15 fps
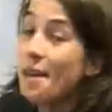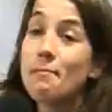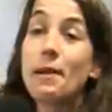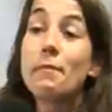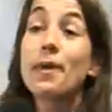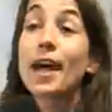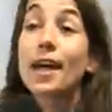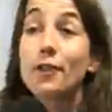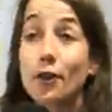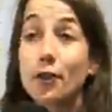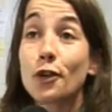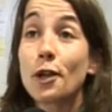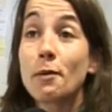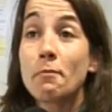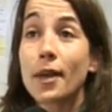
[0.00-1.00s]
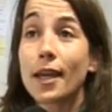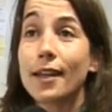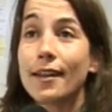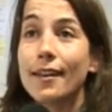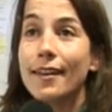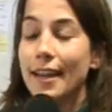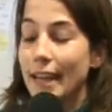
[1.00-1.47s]
Ma mère adore le Club Med.
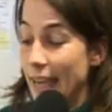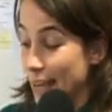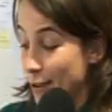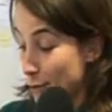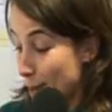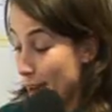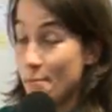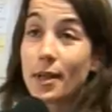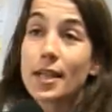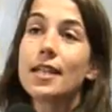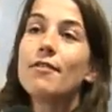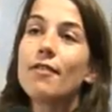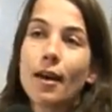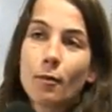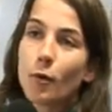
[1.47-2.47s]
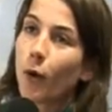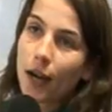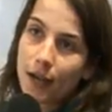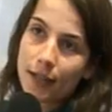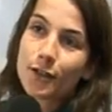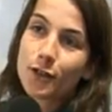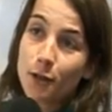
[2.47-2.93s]
Et donc elle m'a dit, bon
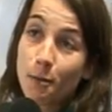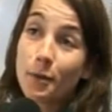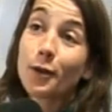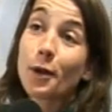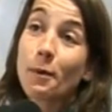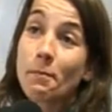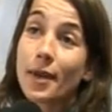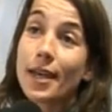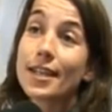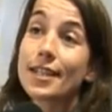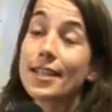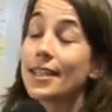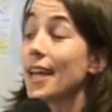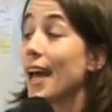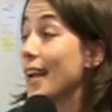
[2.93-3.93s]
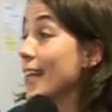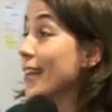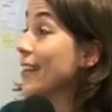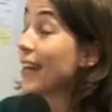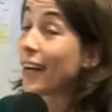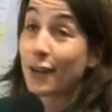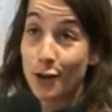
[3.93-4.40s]
allez, je t'emmène au Club Med. J'ai dit, allez,
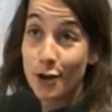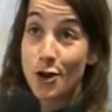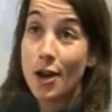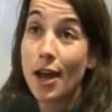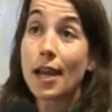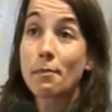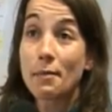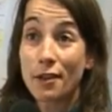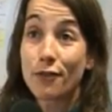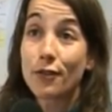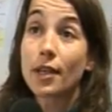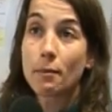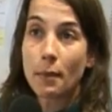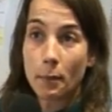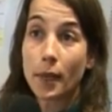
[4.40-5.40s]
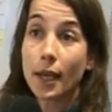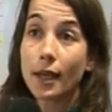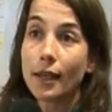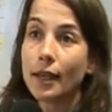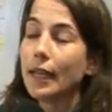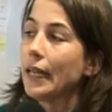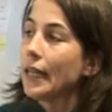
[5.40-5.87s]
d'accord, avec ma fille et ma mère.
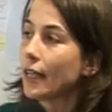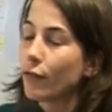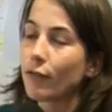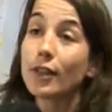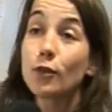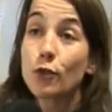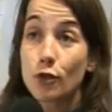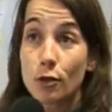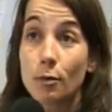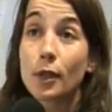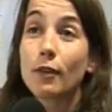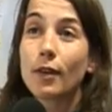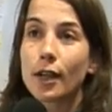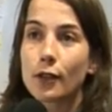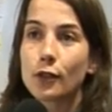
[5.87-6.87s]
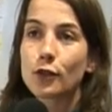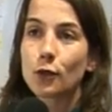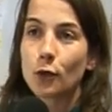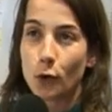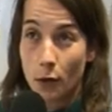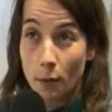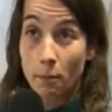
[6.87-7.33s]
Et en fait, une semaine de vacances
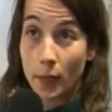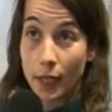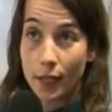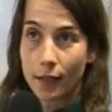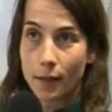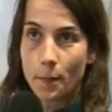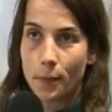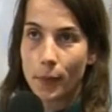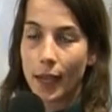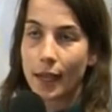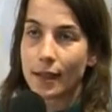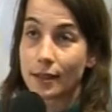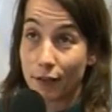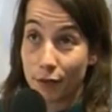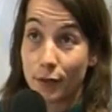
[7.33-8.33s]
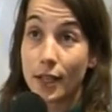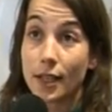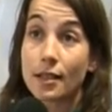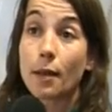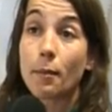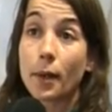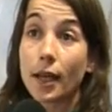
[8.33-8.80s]
au Club Med avec sa fille et
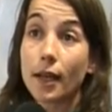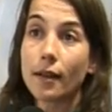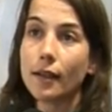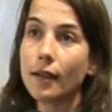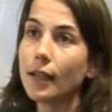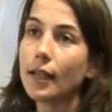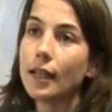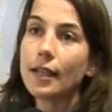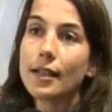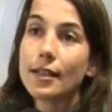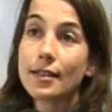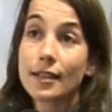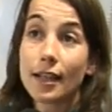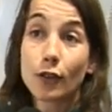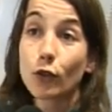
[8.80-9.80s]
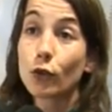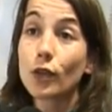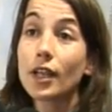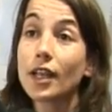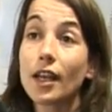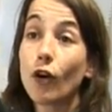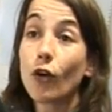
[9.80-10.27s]
sa mère, c'est un truc
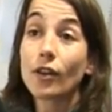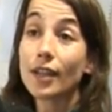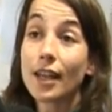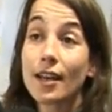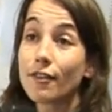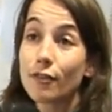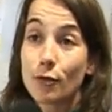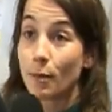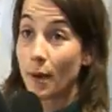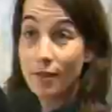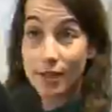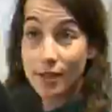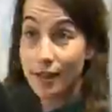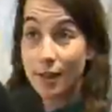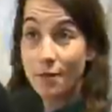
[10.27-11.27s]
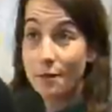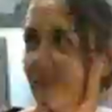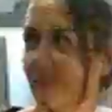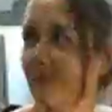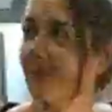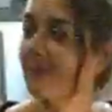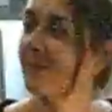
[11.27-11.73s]
qui rend dingue. Faut pas faire ça.
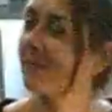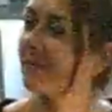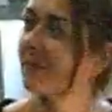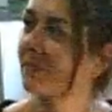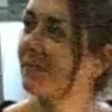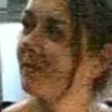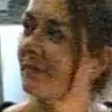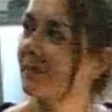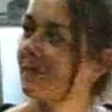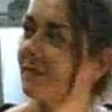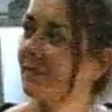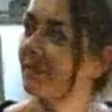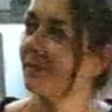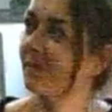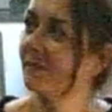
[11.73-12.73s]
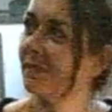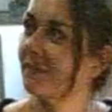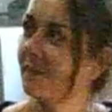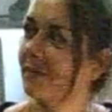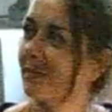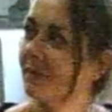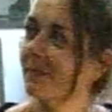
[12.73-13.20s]
Est-ce que tu es fière de dire à tes amis, je
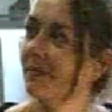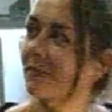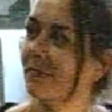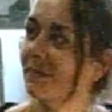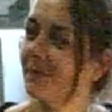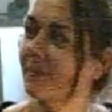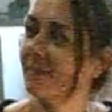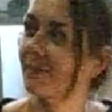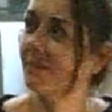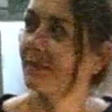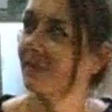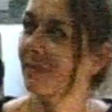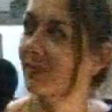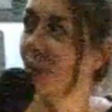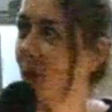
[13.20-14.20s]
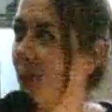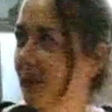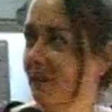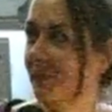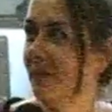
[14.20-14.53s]
suis allée au Club Med Non.